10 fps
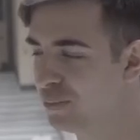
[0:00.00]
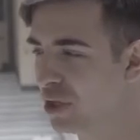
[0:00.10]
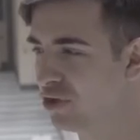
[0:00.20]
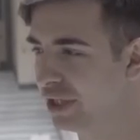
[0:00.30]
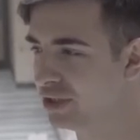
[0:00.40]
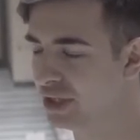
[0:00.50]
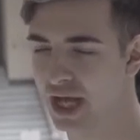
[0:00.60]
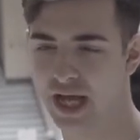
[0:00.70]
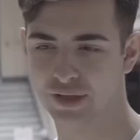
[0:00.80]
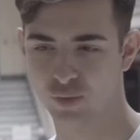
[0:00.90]
più a Torino
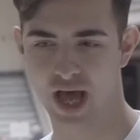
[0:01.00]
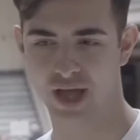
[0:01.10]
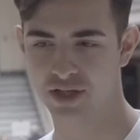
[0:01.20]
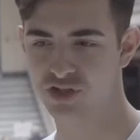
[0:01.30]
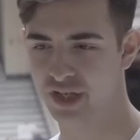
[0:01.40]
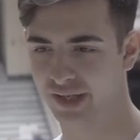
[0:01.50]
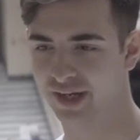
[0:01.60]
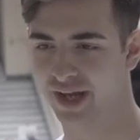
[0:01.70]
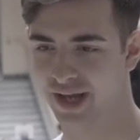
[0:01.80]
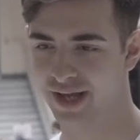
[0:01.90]
da due anni
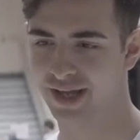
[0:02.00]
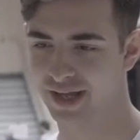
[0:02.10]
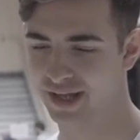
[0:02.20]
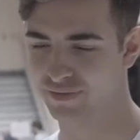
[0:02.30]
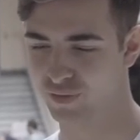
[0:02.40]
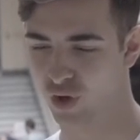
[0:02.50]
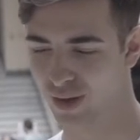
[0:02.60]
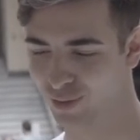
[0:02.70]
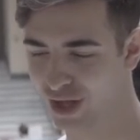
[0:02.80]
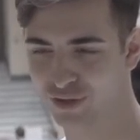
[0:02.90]
circa e vivo a
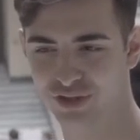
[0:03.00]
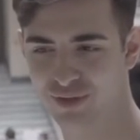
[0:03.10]
Monaco di